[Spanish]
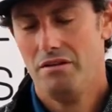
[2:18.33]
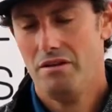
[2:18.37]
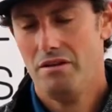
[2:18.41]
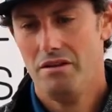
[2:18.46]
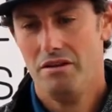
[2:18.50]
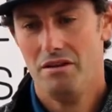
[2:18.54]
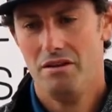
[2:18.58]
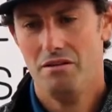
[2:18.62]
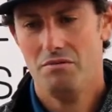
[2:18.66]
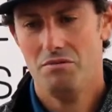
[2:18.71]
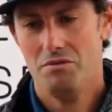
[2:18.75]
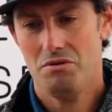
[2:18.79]

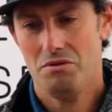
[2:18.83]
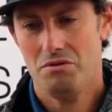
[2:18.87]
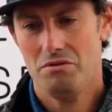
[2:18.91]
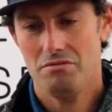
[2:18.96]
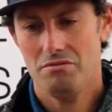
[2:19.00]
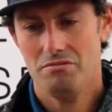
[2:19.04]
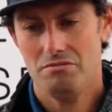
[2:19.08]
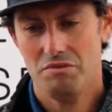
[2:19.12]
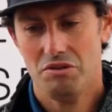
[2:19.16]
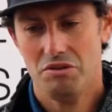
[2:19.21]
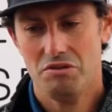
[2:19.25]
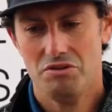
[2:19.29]
Y bueno,
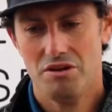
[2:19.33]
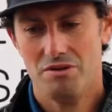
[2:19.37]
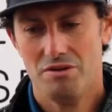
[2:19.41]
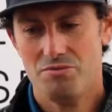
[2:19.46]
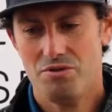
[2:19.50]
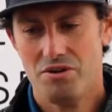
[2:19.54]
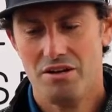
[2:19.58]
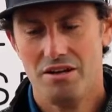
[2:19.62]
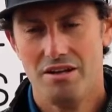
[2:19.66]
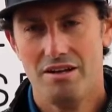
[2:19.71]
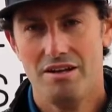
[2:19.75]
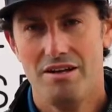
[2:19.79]
mi
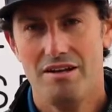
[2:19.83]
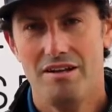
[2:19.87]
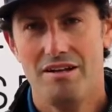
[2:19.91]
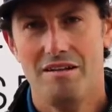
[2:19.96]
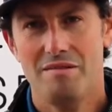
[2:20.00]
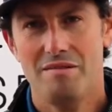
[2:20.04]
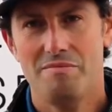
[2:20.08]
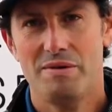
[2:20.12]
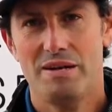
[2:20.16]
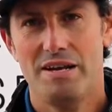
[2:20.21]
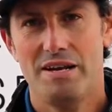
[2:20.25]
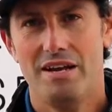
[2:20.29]

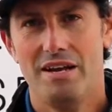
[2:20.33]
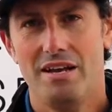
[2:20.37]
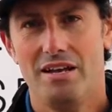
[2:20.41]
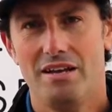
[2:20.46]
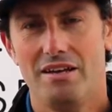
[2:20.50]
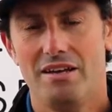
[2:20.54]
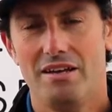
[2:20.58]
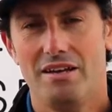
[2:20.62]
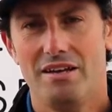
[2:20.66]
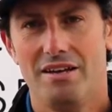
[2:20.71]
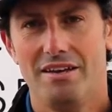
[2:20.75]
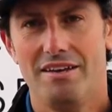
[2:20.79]
enhorabuena para
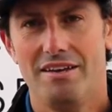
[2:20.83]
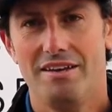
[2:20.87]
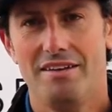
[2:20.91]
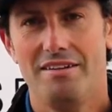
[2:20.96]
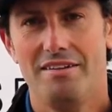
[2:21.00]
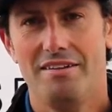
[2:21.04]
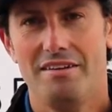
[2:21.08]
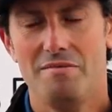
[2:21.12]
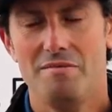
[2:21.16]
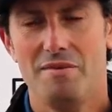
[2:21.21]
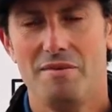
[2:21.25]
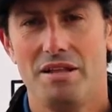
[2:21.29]
él que,
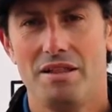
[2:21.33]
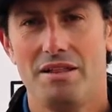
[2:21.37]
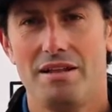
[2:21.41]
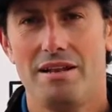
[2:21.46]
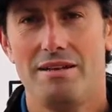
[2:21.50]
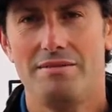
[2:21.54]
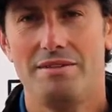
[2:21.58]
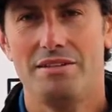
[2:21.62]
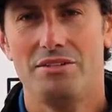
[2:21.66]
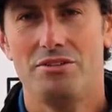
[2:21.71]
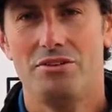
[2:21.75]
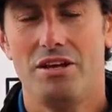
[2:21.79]
merece
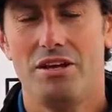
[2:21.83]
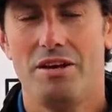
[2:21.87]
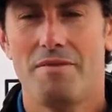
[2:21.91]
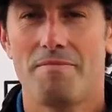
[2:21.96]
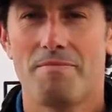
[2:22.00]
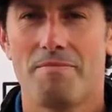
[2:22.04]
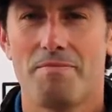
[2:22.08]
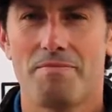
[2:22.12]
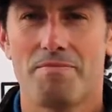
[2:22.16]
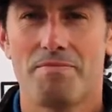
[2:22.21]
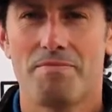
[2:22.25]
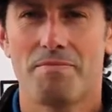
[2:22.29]
la victoria.
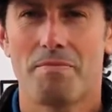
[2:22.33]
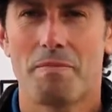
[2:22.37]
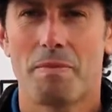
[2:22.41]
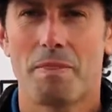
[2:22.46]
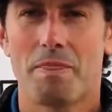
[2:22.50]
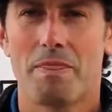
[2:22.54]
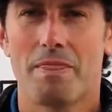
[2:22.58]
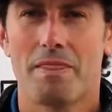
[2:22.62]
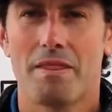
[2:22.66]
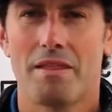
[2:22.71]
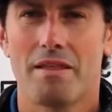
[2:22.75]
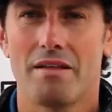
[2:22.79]

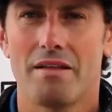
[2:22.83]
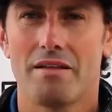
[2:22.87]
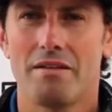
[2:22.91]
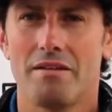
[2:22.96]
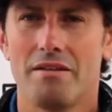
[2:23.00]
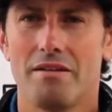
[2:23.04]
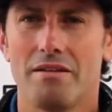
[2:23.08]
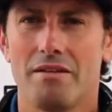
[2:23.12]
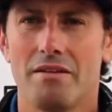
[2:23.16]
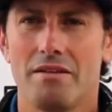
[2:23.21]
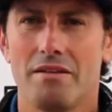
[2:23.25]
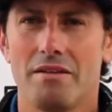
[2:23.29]
¿Cómo ha sido
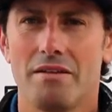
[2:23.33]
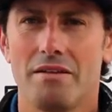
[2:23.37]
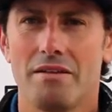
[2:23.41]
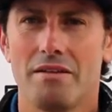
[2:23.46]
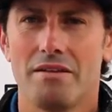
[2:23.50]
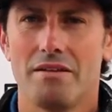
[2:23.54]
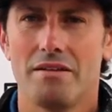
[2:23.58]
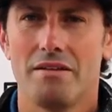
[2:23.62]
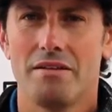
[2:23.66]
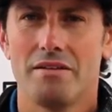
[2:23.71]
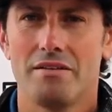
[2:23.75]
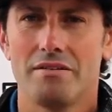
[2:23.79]
tu
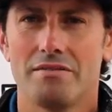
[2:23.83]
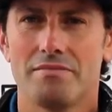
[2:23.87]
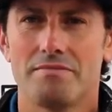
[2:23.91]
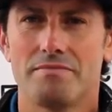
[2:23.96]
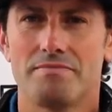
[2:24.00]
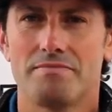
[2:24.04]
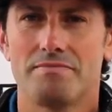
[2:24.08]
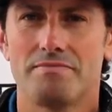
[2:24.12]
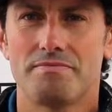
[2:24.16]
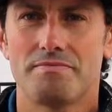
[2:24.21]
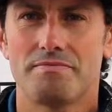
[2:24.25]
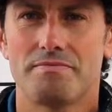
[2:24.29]
experiencia en
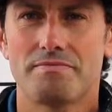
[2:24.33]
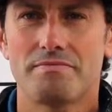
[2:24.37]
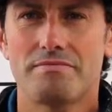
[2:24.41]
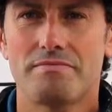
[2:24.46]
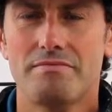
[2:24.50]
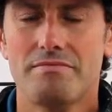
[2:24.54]
general